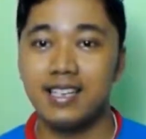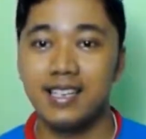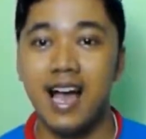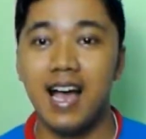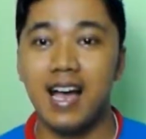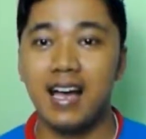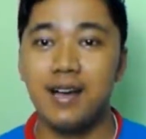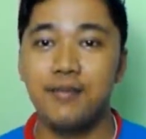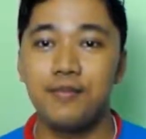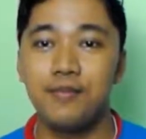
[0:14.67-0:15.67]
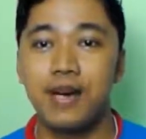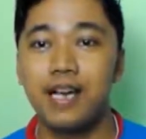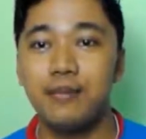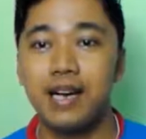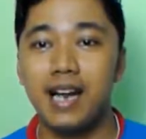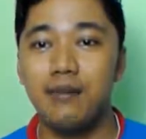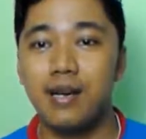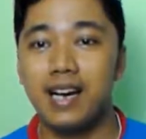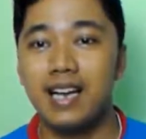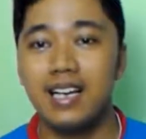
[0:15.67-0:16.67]
Ya, bagaimana
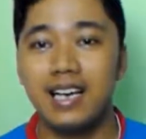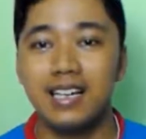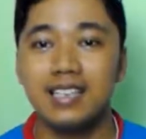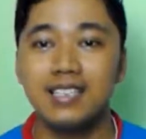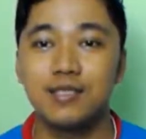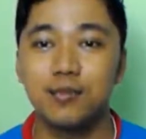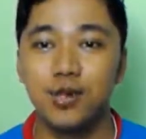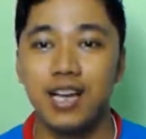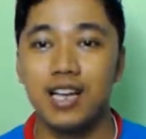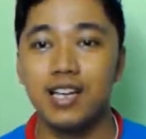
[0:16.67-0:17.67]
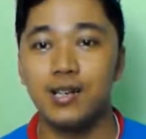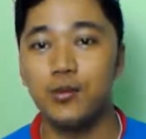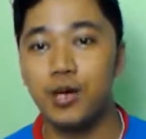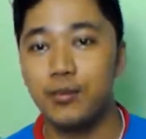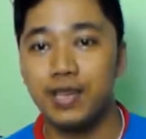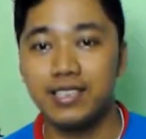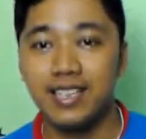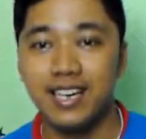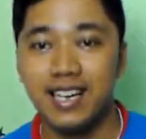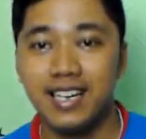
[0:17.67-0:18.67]
kabar kalian? Semoga luar
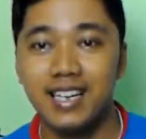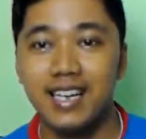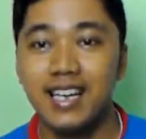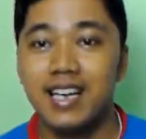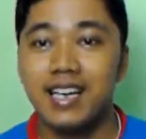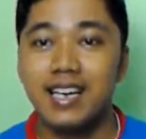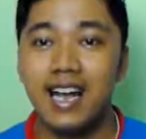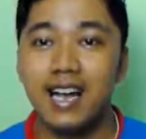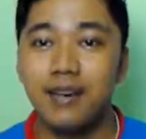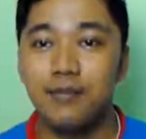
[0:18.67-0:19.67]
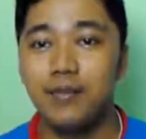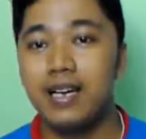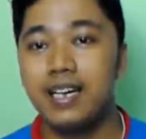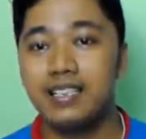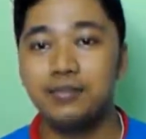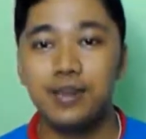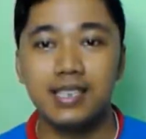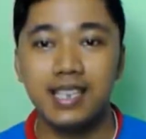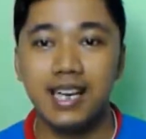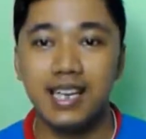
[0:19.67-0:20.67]
biasa hari ini Nah, pada
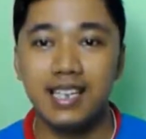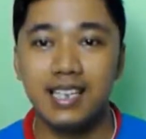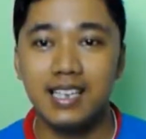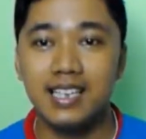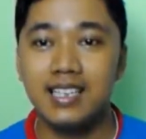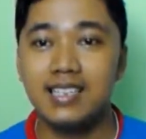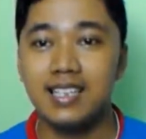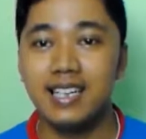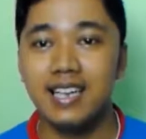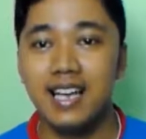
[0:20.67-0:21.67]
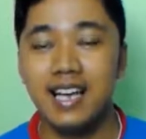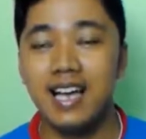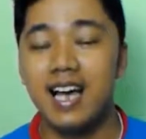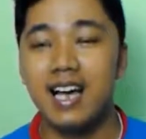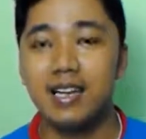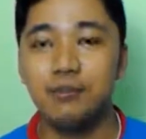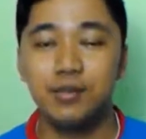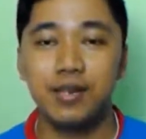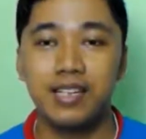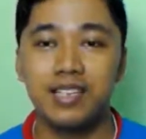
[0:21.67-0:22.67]
kesempatan kali ini Saya akan
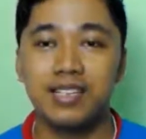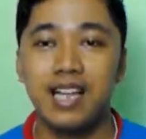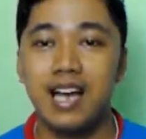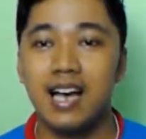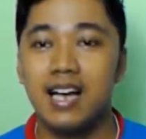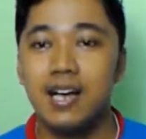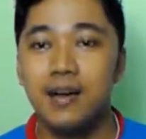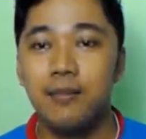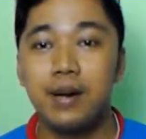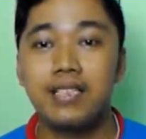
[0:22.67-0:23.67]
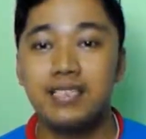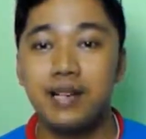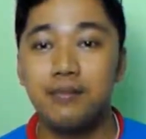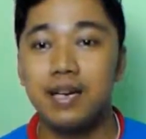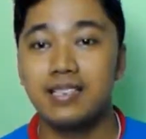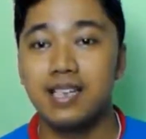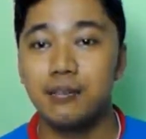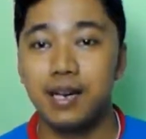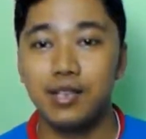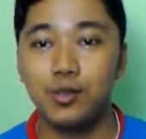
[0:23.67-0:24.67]
berbagi tentang macam-macam
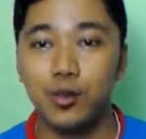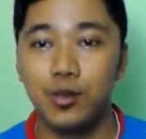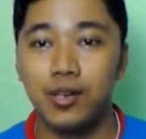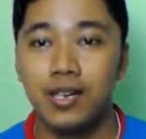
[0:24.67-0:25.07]
retur